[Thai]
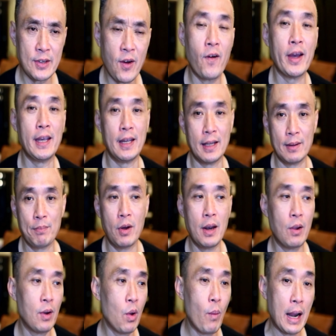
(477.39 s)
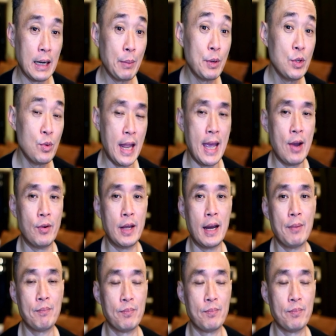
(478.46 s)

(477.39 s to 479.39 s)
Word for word: น้อยเพราะเราระวังเรื่องพวกนี้อยู่แล้วนะครับ